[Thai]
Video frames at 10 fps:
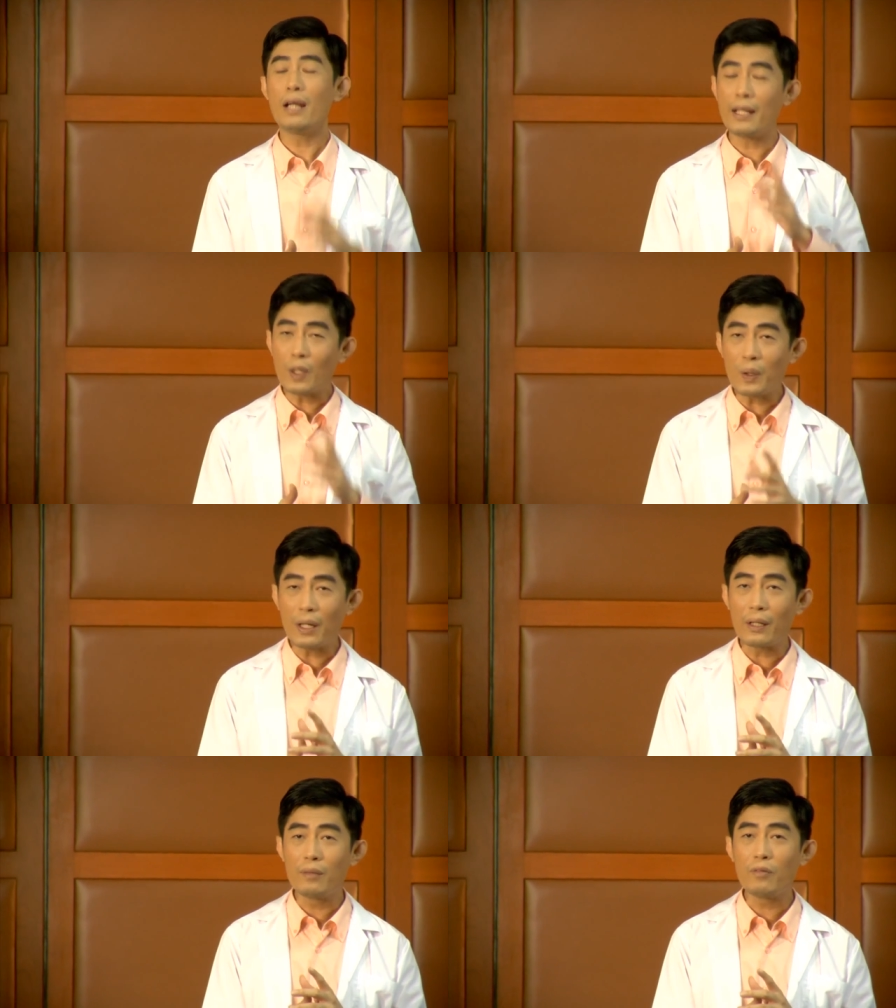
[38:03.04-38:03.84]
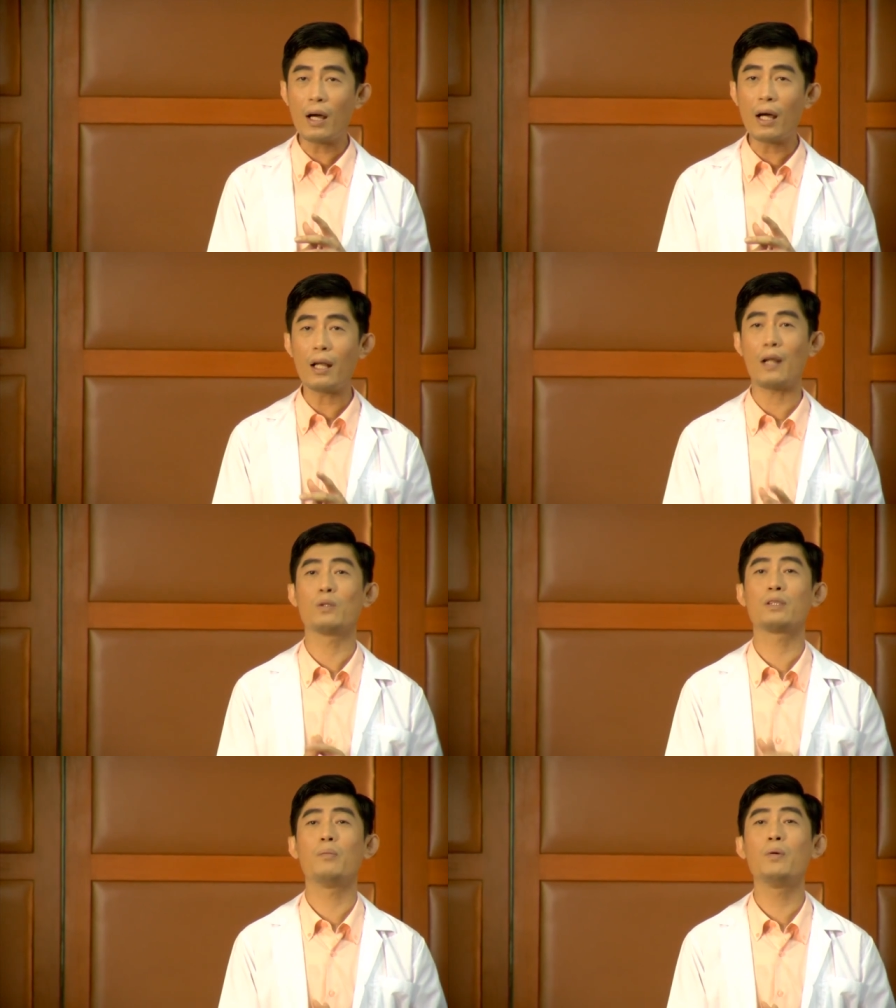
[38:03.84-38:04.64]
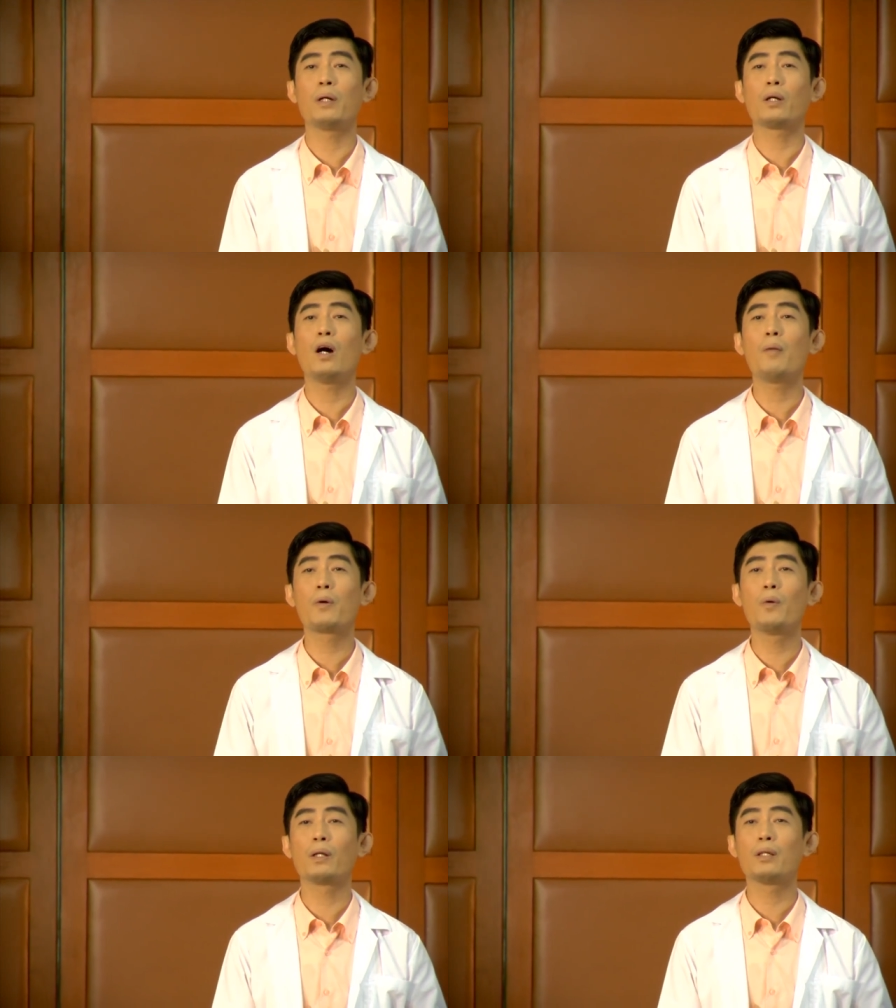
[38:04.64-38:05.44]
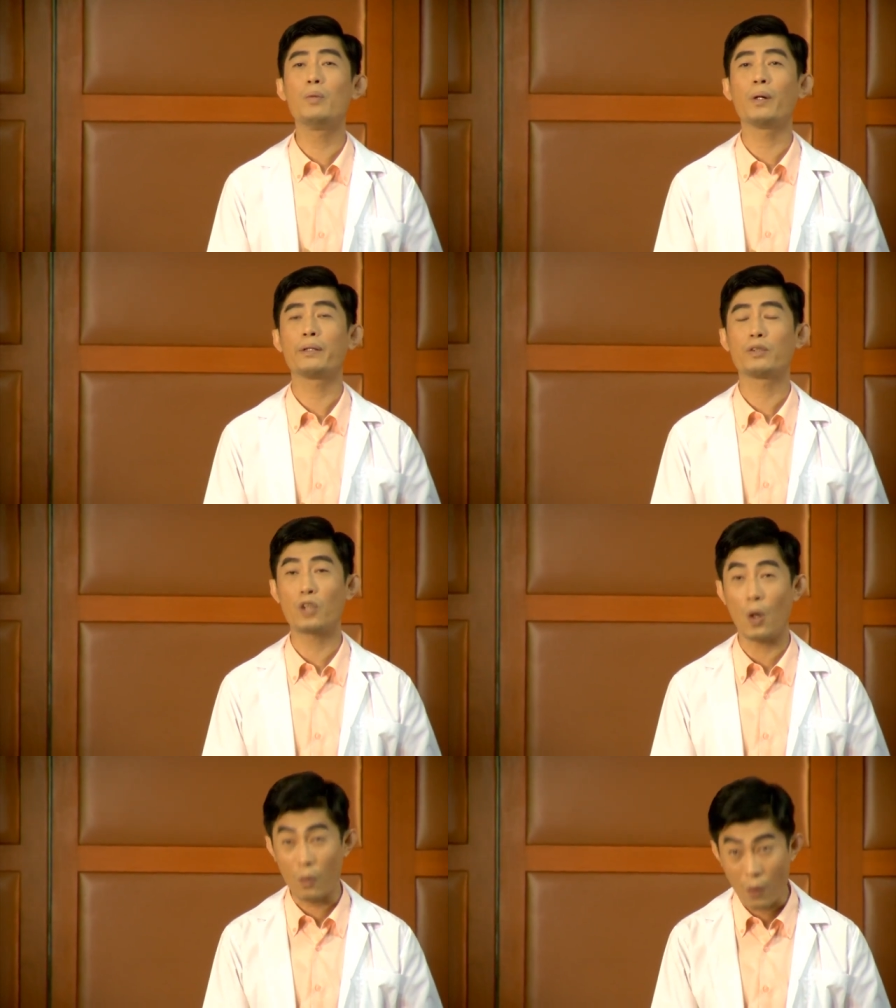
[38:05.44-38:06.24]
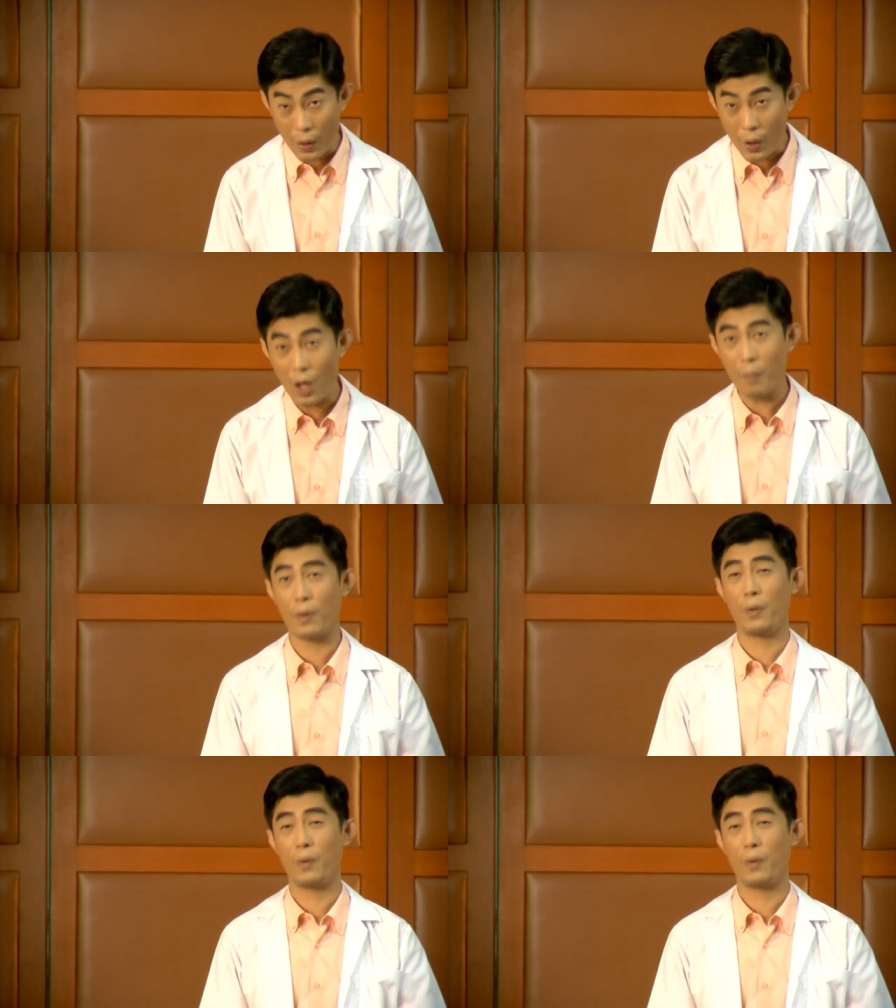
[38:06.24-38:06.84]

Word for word: นักเรียนต้องอย่าลืมว่าเราสำรวจครอบครัวทั้งหมด 200 คร